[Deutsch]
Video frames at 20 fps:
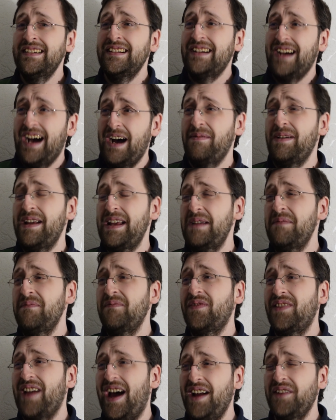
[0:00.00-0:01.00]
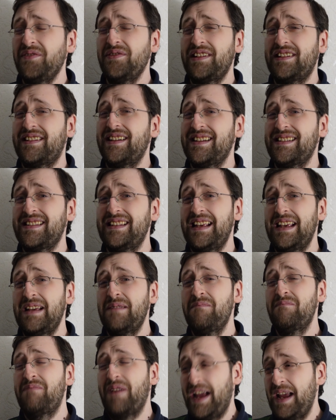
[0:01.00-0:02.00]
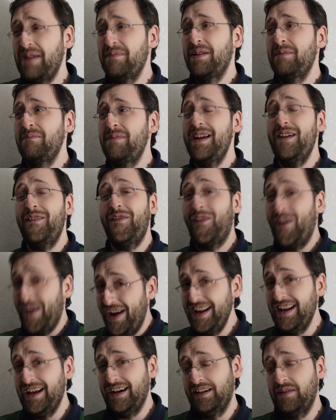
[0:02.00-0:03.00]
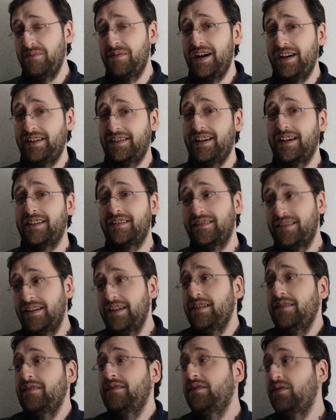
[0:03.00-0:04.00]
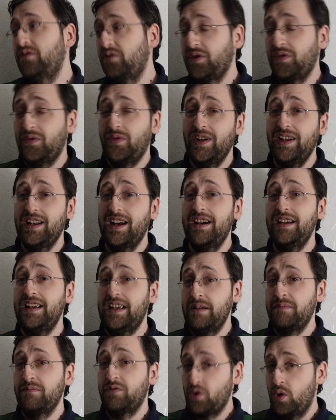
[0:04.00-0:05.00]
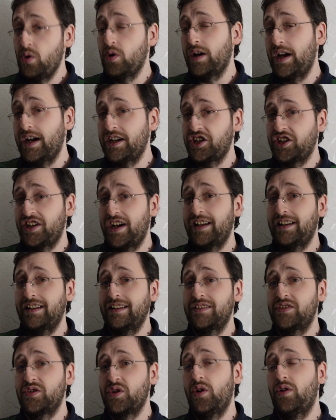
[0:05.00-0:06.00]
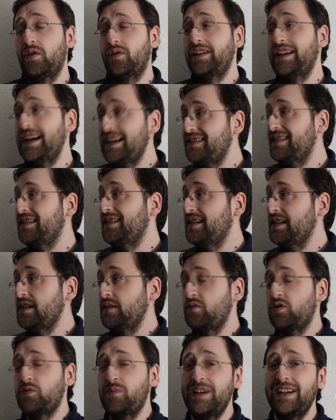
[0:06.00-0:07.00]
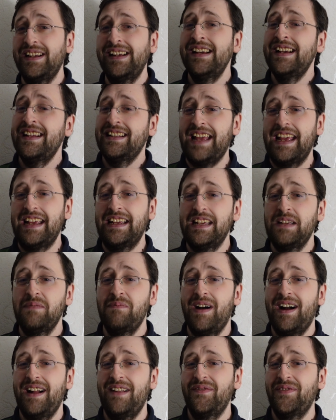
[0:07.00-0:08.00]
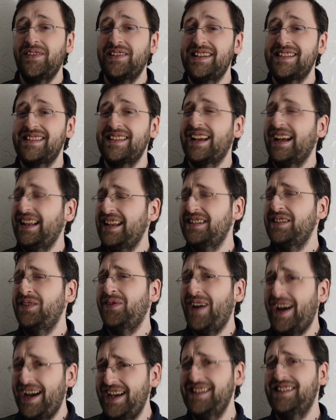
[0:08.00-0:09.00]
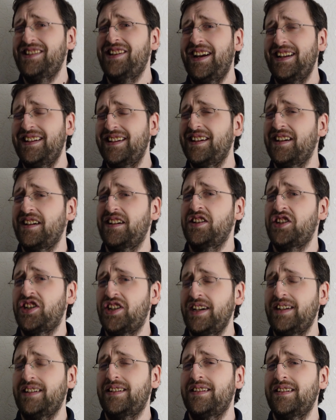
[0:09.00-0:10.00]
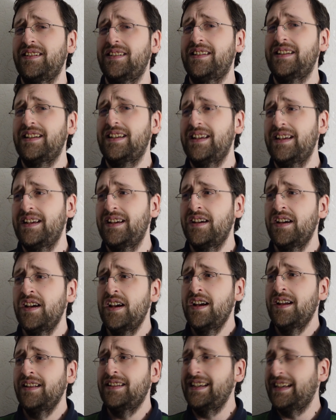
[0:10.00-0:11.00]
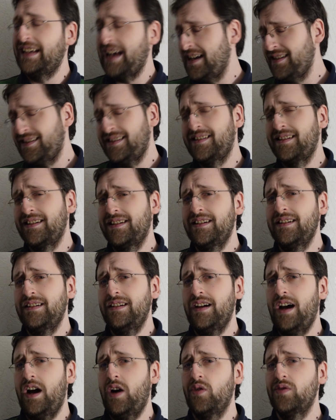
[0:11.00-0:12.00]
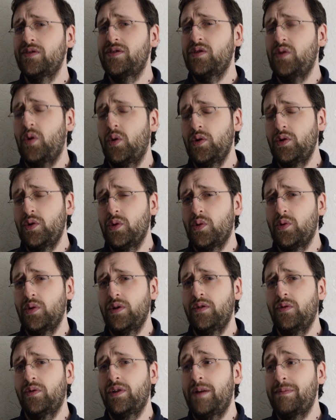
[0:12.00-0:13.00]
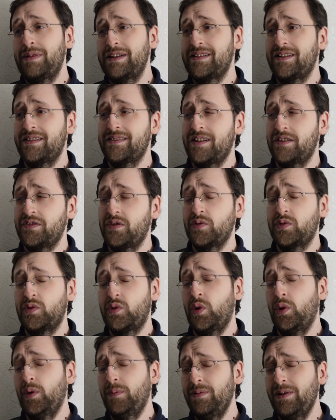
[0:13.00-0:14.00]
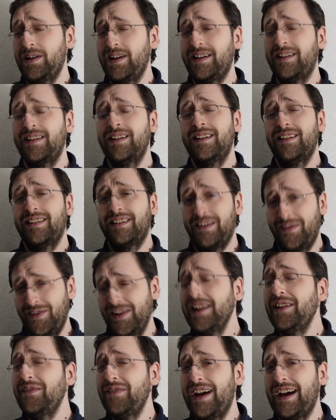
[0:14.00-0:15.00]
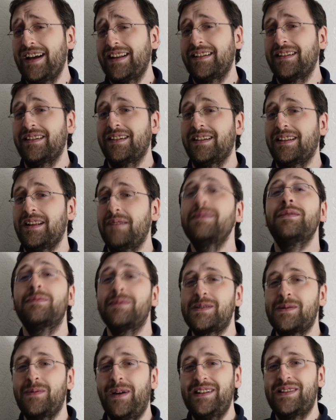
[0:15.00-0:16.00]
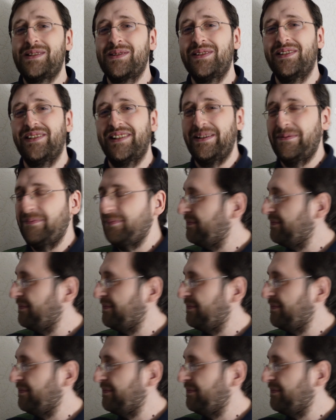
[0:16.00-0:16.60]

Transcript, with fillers: Aber eben dadurch, dass eben Bremen mehr Fehler gemacht hat. Ne? Durch Fehler eben Tore erstanden. So, und jetzt in diesem Spiel, denke ich mal, wird das eine relativ einseitige Geschichte, die die Gäste aus Union oder besser gesagt aus Köpenick gewinnen werden. Nämlich mit 2 zu 0.